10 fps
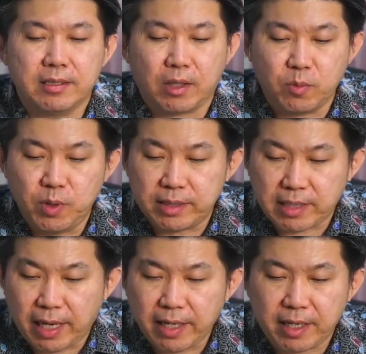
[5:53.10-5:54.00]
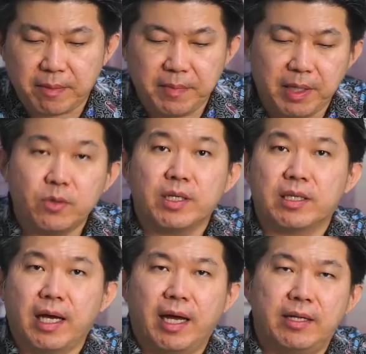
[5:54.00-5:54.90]
satu bulan cair, baru
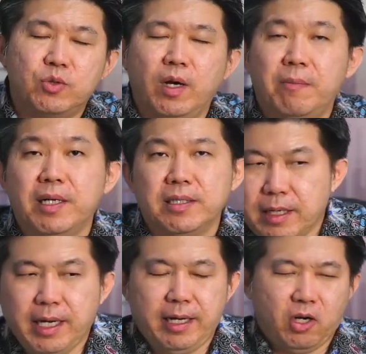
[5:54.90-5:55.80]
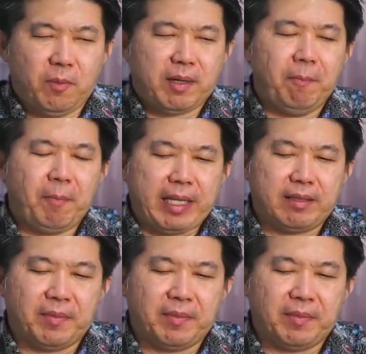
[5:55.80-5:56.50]
kita jual beli. Nah, nomor empat